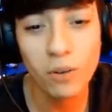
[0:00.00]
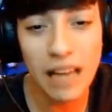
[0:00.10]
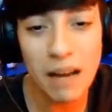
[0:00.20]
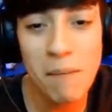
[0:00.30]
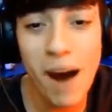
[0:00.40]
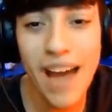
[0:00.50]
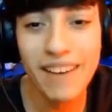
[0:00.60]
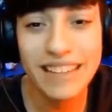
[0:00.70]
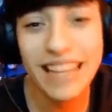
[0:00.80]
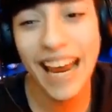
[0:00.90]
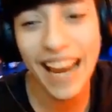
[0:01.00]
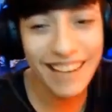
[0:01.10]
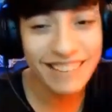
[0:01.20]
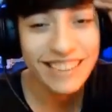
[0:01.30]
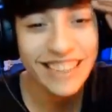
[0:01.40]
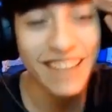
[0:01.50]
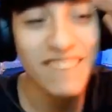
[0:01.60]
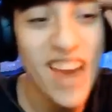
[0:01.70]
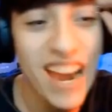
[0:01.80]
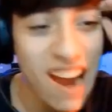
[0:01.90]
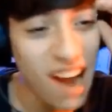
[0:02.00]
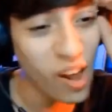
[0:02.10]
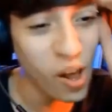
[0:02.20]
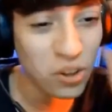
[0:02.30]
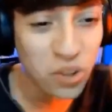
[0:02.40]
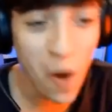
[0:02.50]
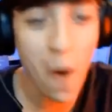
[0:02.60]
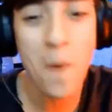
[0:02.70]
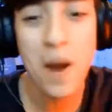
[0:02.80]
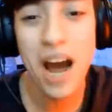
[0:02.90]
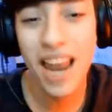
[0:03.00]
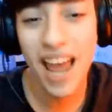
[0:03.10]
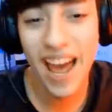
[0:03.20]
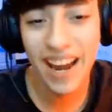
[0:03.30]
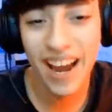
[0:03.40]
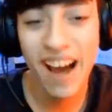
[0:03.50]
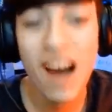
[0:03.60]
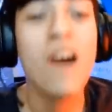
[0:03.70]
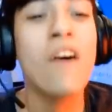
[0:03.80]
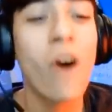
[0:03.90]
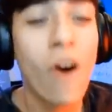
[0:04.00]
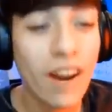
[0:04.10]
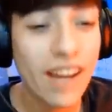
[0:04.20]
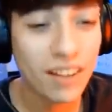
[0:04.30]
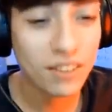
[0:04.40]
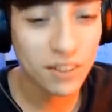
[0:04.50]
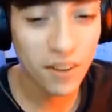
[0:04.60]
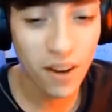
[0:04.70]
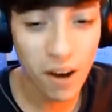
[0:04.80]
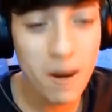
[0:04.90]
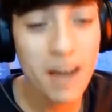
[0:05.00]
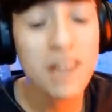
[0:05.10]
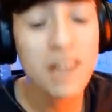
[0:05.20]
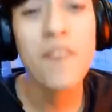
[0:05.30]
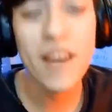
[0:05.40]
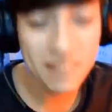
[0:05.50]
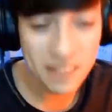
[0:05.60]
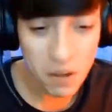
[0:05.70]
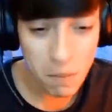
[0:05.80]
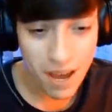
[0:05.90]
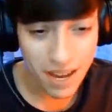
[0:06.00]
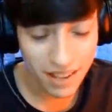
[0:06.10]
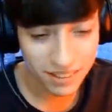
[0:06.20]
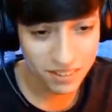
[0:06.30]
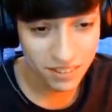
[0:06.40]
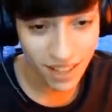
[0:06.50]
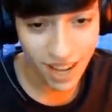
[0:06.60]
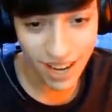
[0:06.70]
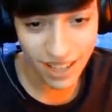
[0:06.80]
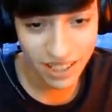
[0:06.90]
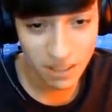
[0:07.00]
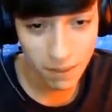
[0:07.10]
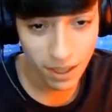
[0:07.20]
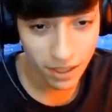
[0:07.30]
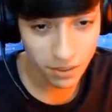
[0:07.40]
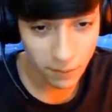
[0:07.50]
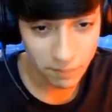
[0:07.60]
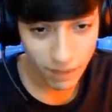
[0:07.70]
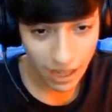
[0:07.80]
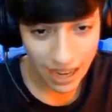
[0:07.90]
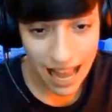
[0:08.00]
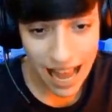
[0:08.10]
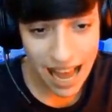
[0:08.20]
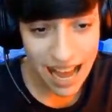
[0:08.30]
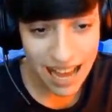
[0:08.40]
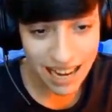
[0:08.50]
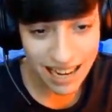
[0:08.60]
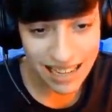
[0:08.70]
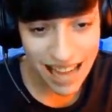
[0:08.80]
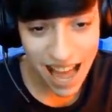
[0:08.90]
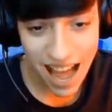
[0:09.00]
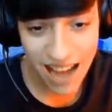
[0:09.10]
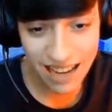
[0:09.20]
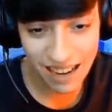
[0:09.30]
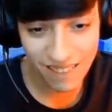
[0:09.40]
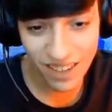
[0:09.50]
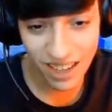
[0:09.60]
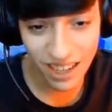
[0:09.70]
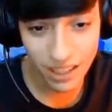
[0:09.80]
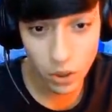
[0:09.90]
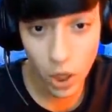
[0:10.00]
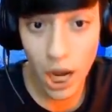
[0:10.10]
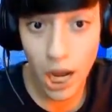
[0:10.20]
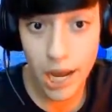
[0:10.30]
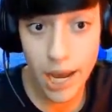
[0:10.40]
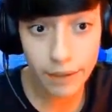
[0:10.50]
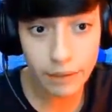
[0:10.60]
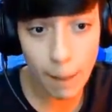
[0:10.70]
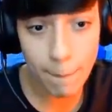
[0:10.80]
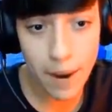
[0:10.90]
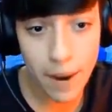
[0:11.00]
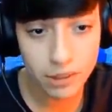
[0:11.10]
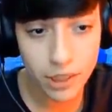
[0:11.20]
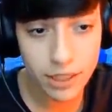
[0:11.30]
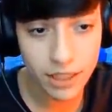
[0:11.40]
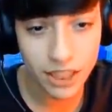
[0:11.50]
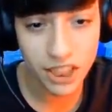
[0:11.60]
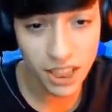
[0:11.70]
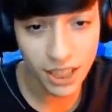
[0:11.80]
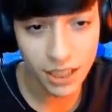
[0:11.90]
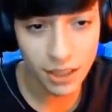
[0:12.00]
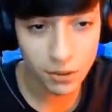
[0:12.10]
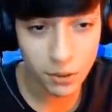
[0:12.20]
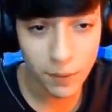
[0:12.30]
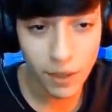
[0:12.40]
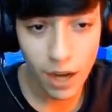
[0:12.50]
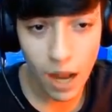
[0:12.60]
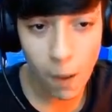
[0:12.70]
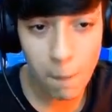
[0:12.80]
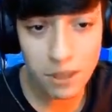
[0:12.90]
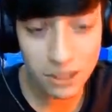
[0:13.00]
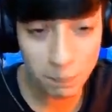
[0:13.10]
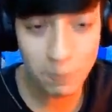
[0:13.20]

o tamanho deste megalodon, galera. Olha só, mano, vê se não merece um like, mano. Caraca, mano. Eita, peste, ele tá girando. É o bicho